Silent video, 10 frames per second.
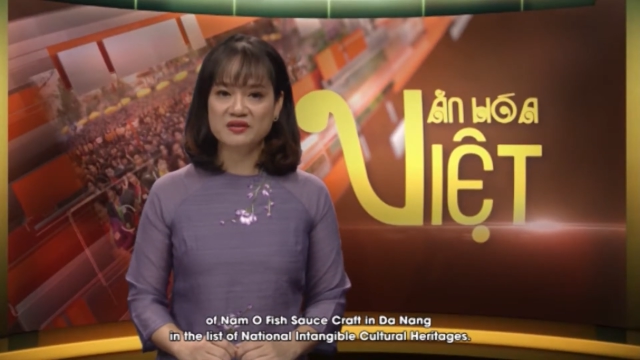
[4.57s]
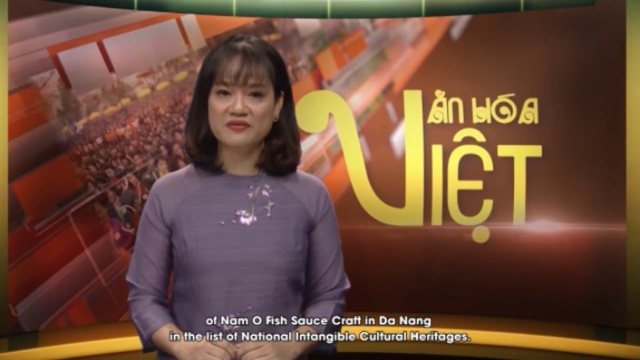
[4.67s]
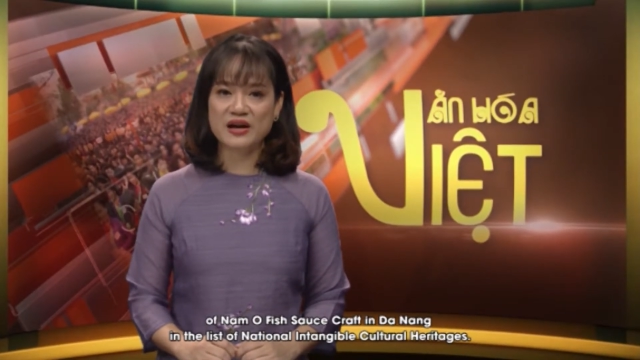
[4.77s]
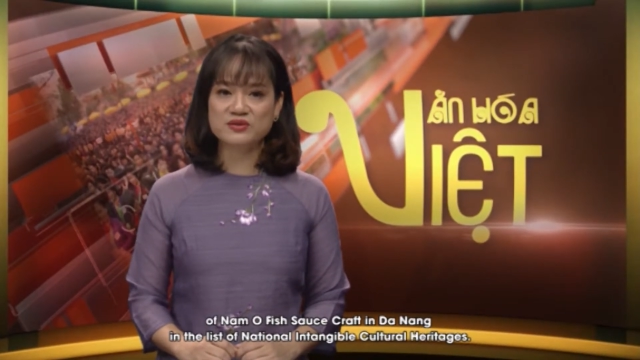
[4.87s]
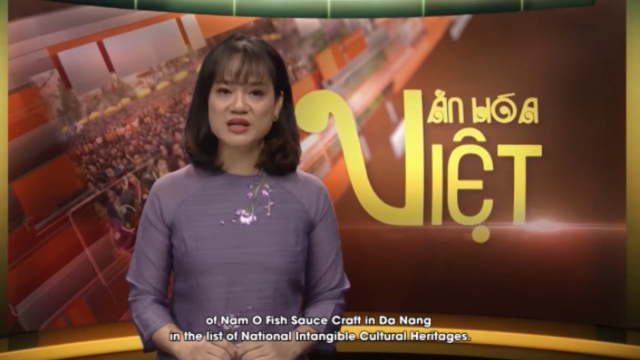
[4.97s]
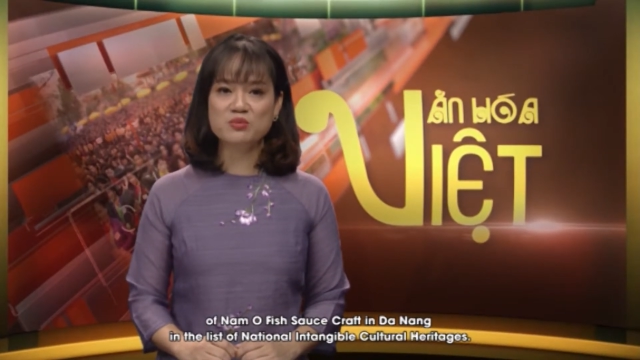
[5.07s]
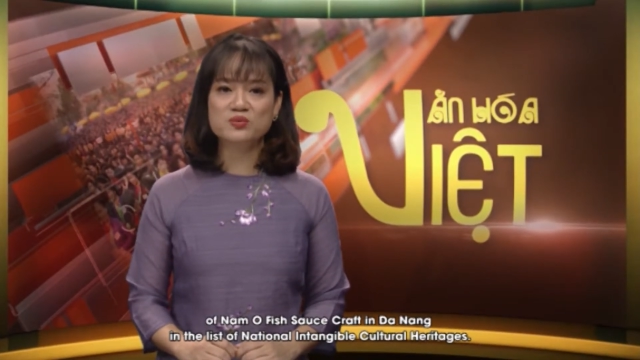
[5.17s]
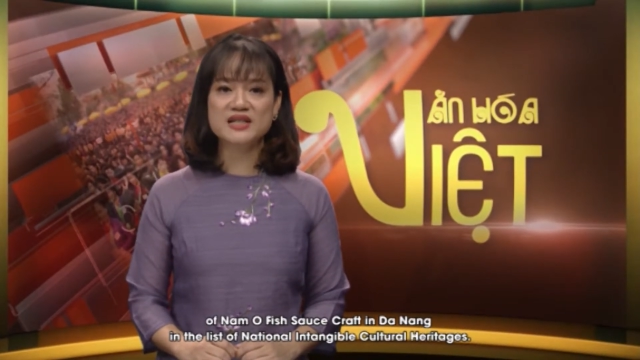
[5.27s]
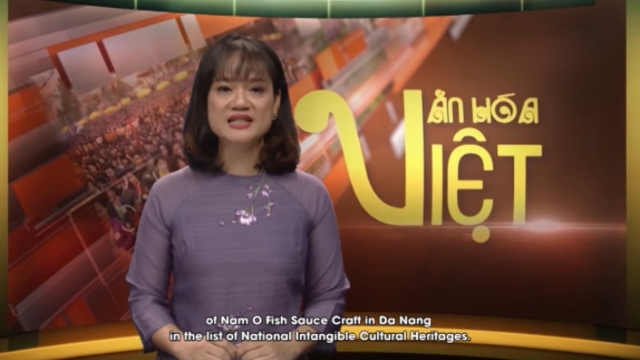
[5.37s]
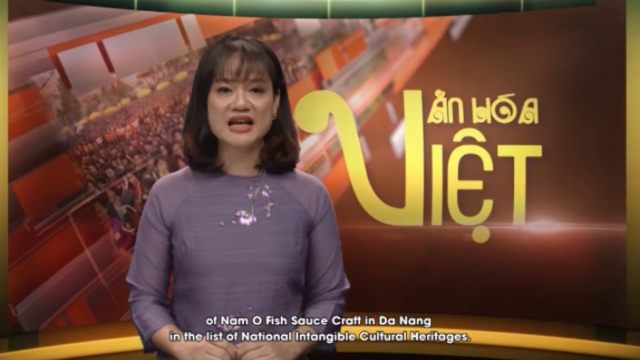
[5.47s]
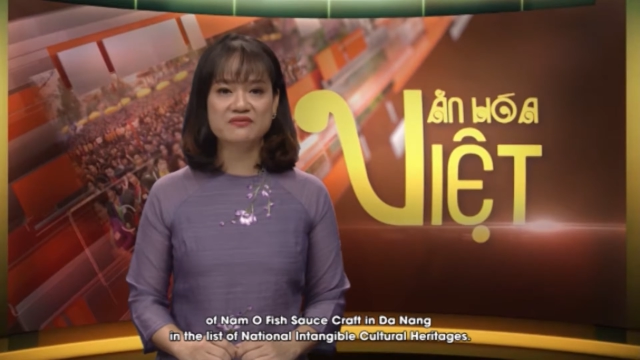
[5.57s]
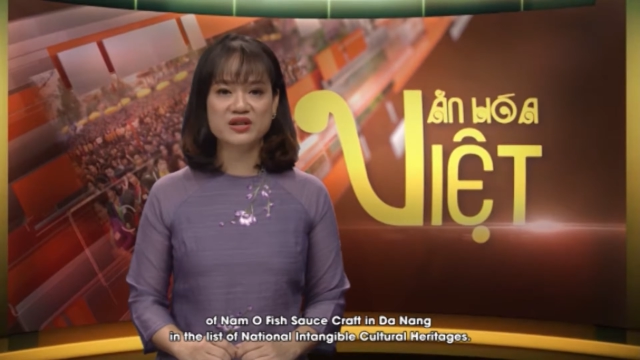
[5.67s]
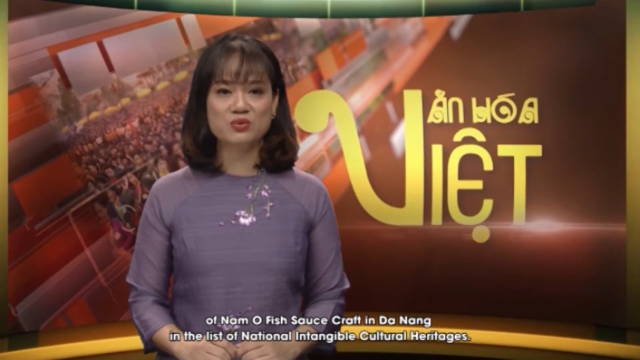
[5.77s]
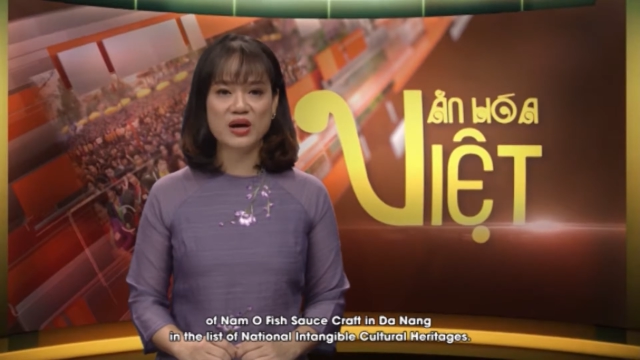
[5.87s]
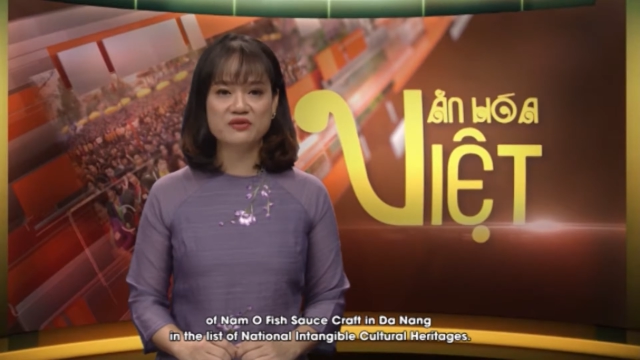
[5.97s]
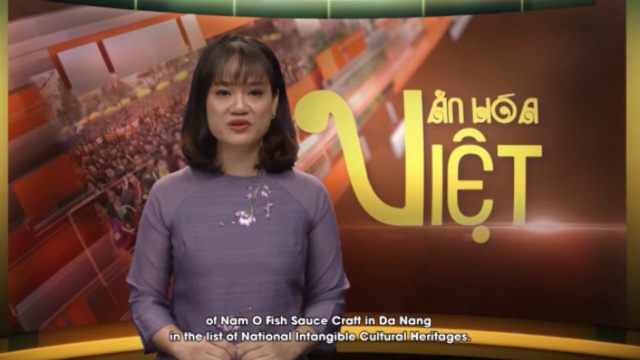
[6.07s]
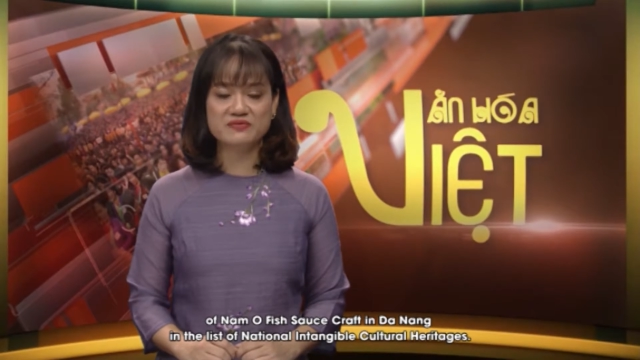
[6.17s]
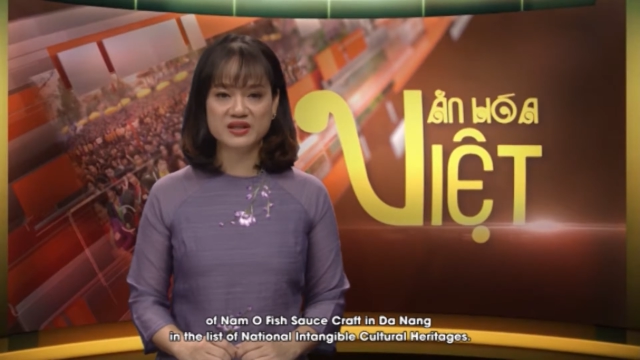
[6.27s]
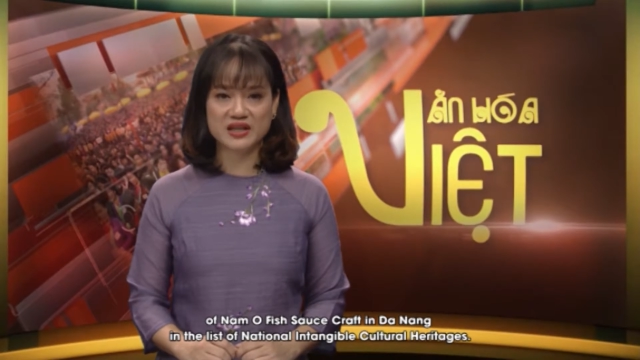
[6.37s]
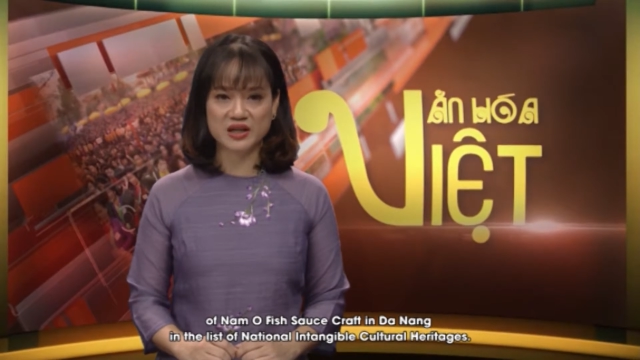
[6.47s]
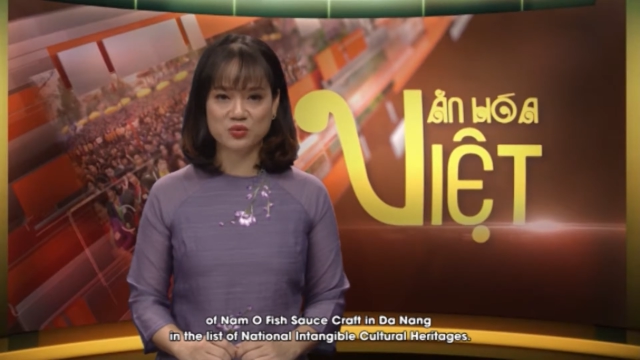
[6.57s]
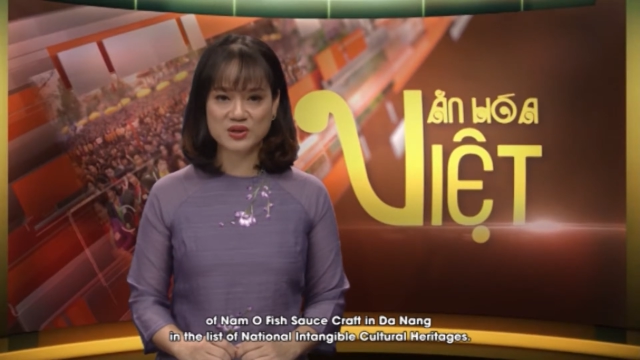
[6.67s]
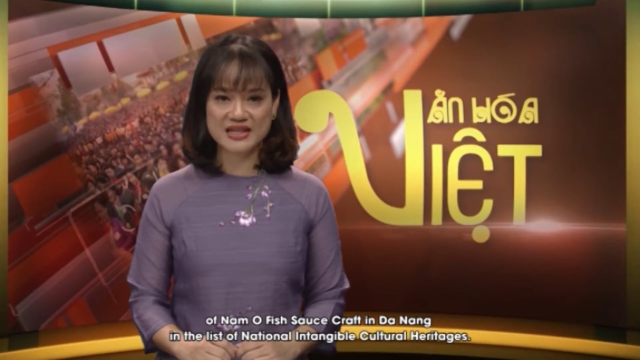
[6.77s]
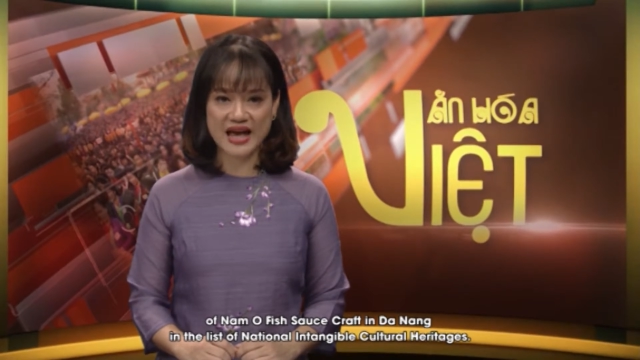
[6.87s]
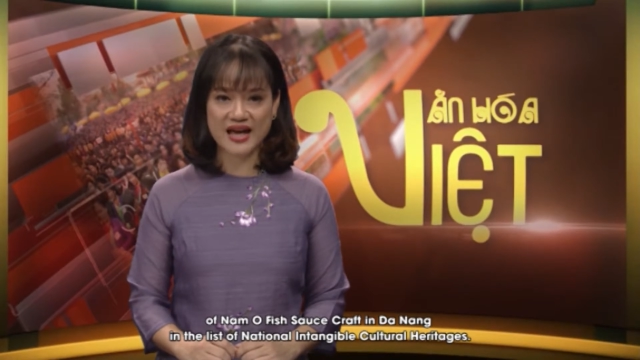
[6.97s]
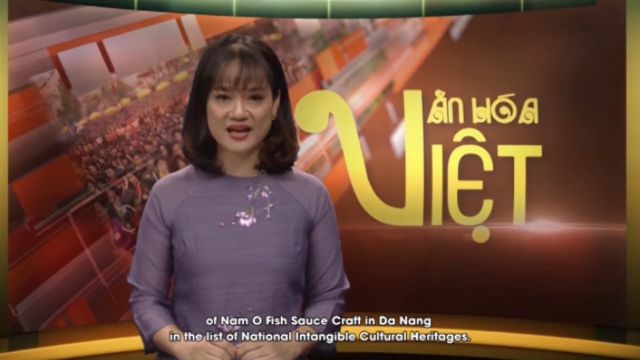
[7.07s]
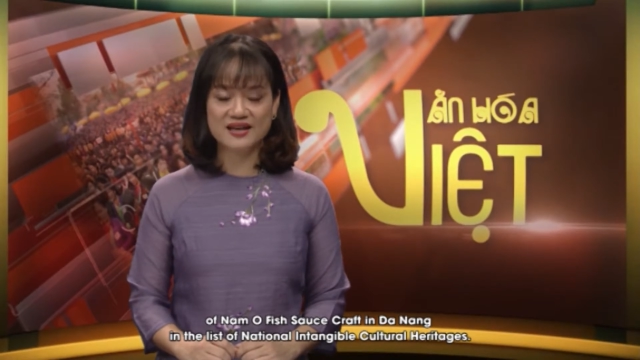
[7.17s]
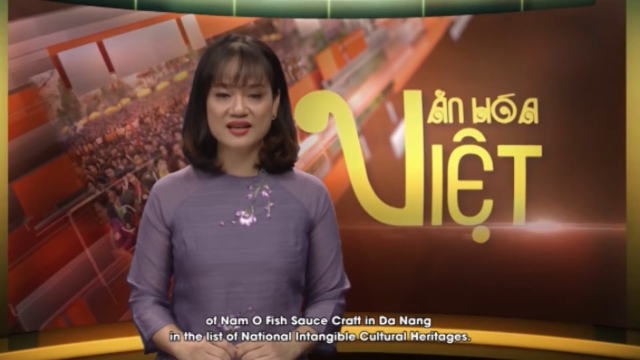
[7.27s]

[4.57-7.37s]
vào danh mục di sản văn hóa phi vật thể quốc gia.